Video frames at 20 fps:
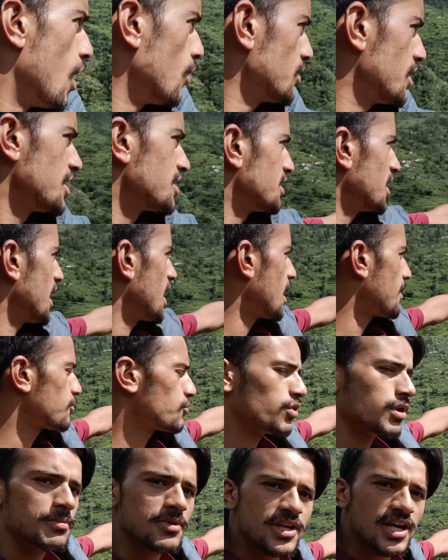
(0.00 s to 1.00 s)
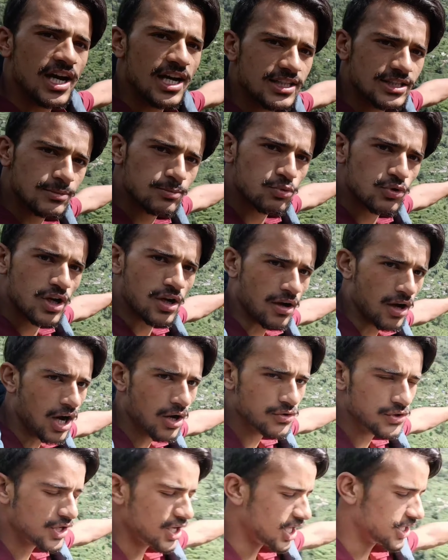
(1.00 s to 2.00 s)
गांव दिखता है आपको अभी यहाँ से पूरा
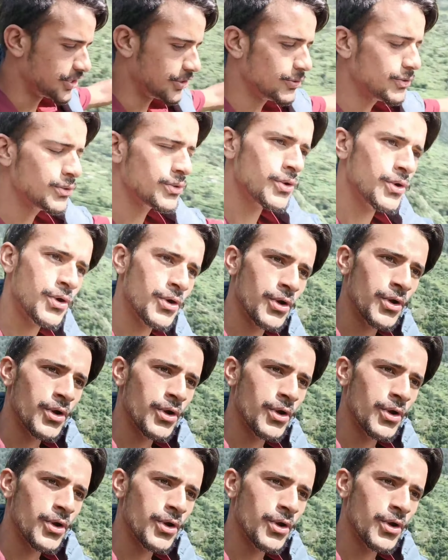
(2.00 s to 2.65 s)
गांव दिखाता हूँ